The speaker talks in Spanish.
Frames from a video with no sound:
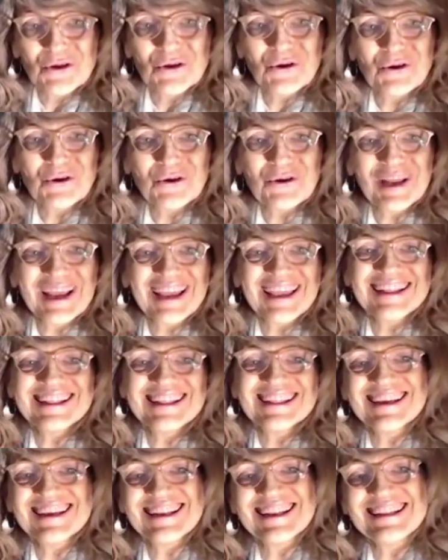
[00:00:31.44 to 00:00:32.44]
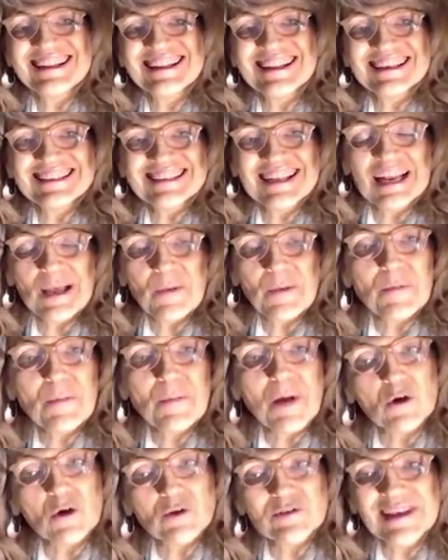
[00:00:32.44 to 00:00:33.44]
con la gente que le interesan las
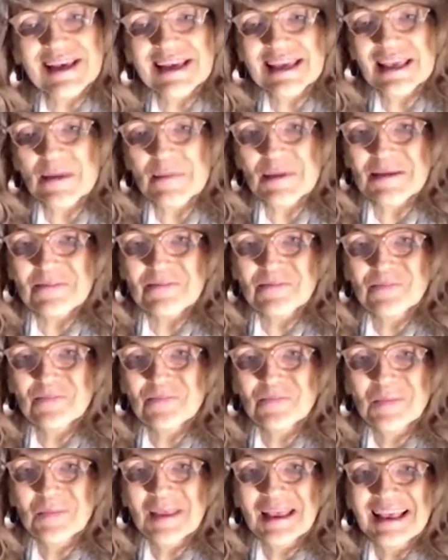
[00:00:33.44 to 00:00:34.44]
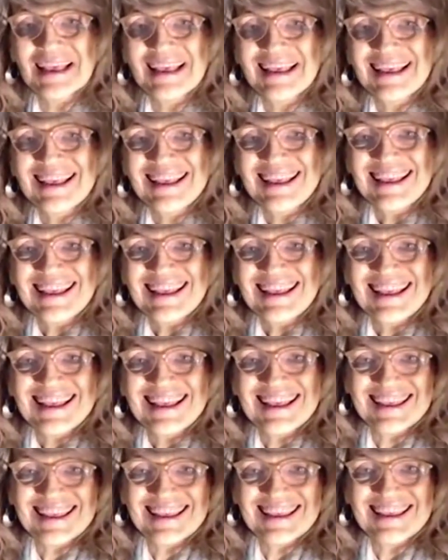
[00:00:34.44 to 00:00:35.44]
mismas cosas que a mí.
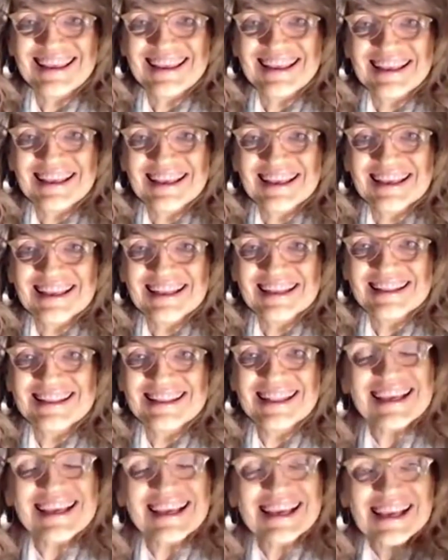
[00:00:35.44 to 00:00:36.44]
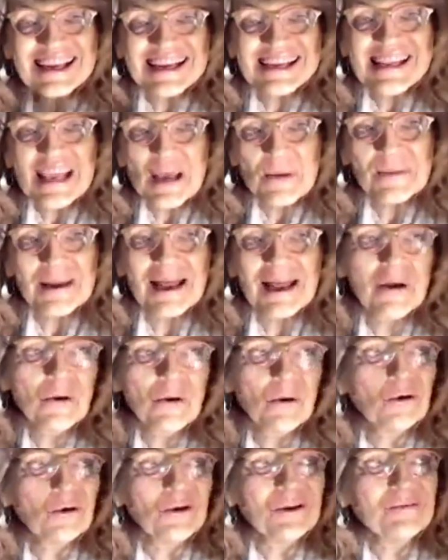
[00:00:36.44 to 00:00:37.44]
Eh, ¿De qué querría hablar
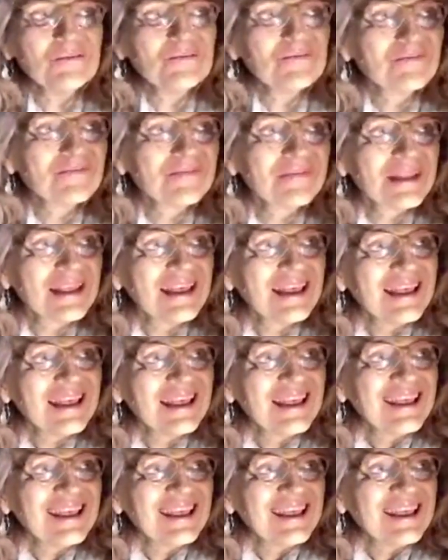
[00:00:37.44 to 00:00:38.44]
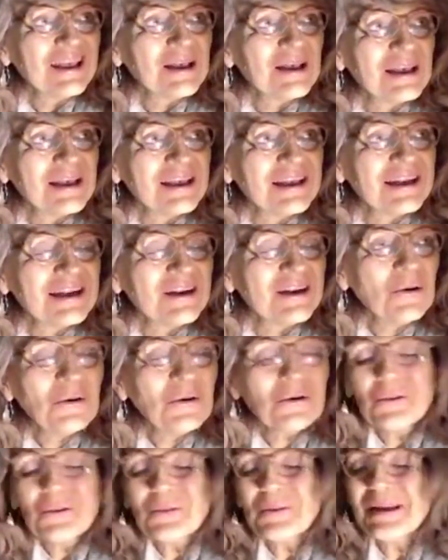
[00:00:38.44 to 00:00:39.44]
hoy?
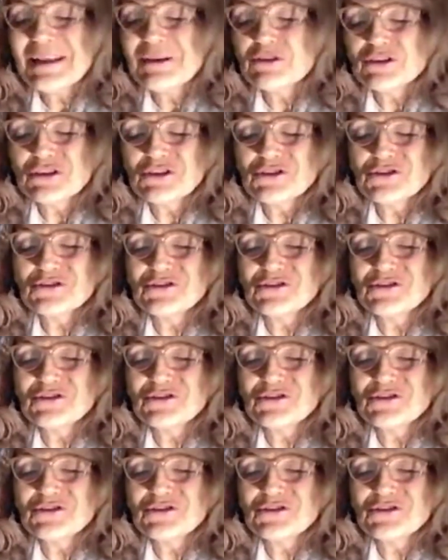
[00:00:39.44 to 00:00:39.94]
luego de varios hechos